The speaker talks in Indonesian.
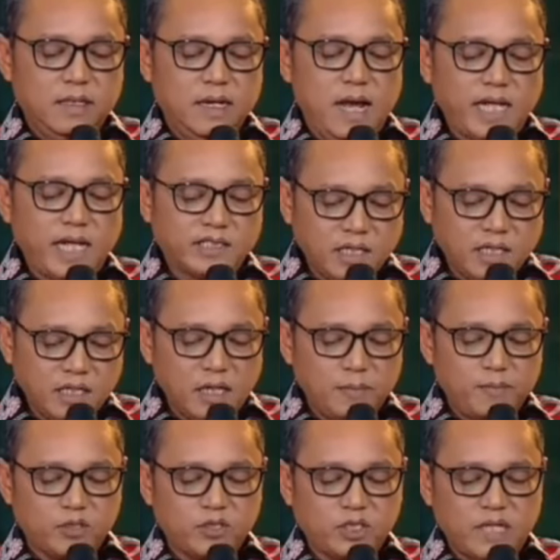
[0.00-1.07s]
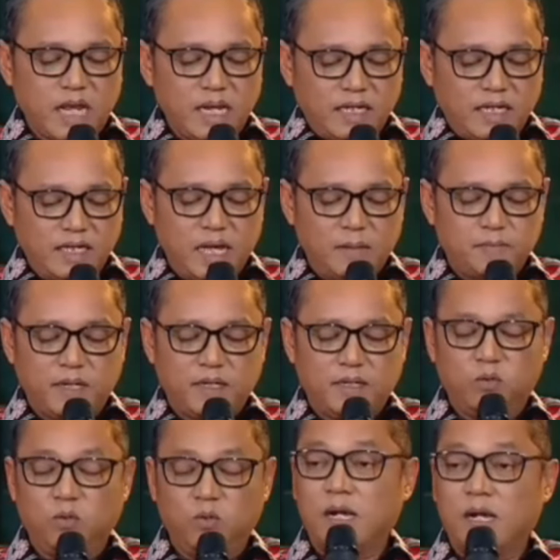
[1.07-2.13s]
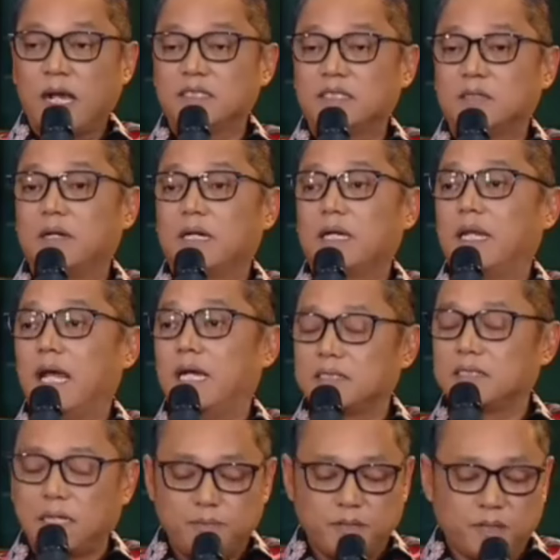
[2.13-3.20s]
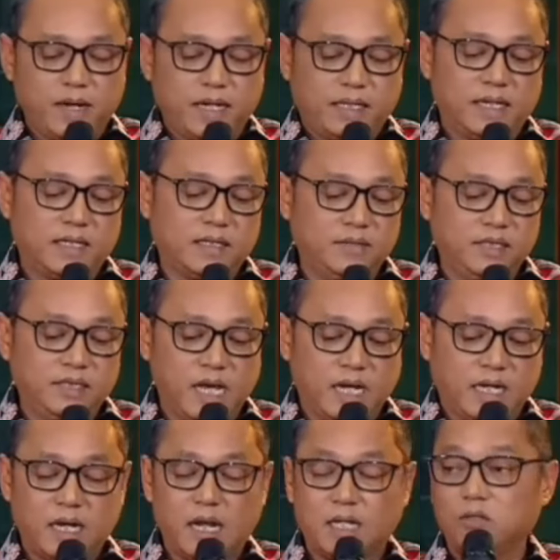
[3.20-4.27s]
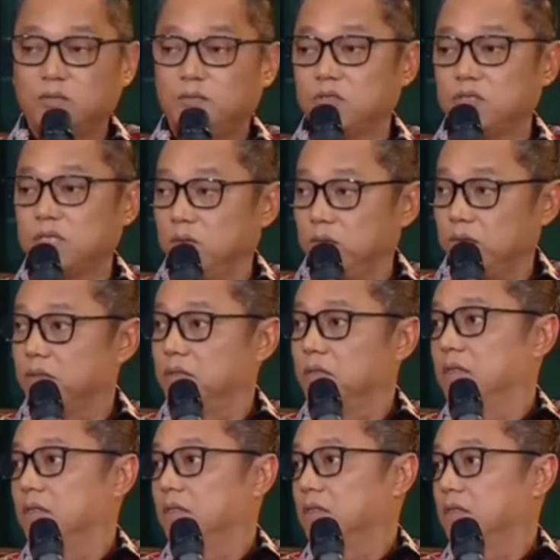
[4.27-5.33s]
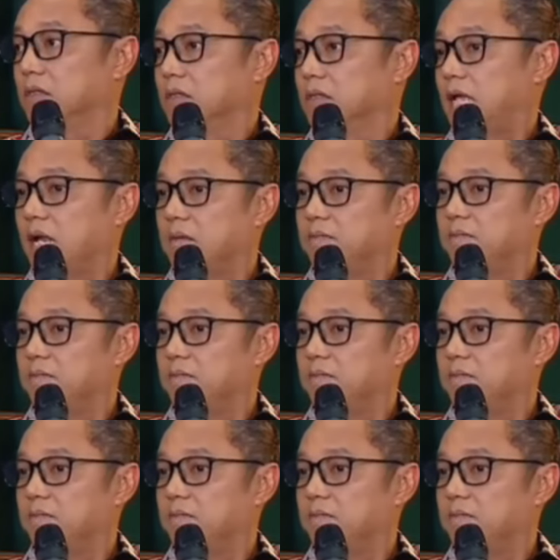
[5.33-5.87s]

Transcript: Hasil dari proses angket dapat digunakan sebagai dasar perbaikan kebijakan atau prosedur dalam